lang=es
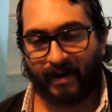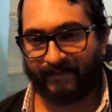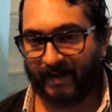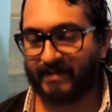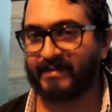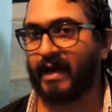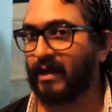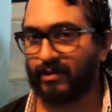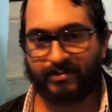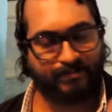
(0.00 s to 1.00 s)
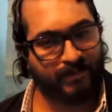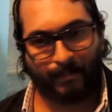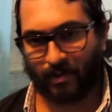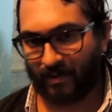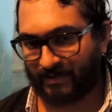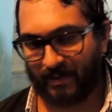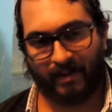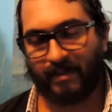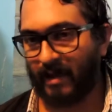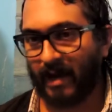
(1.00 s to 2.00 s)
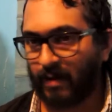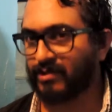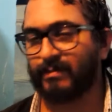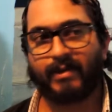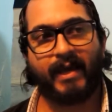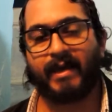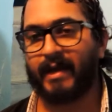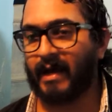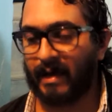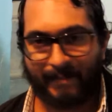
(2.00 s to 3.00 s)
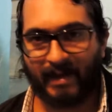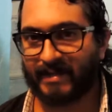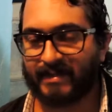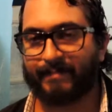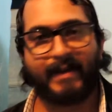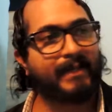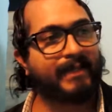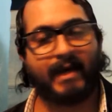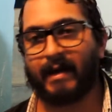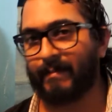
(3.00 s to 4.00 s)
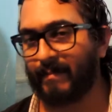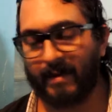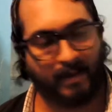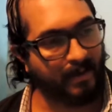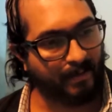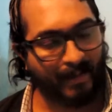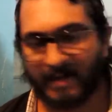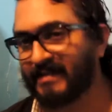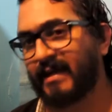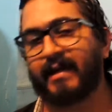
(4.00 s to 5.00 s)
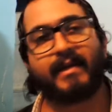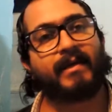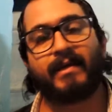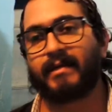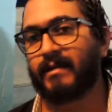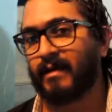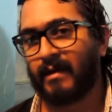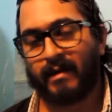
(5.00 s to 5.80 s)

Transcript: referenciados, te puedo decir, desde el Gaucho Moreira, Amelia Zapata, eh, Marisa Guerín,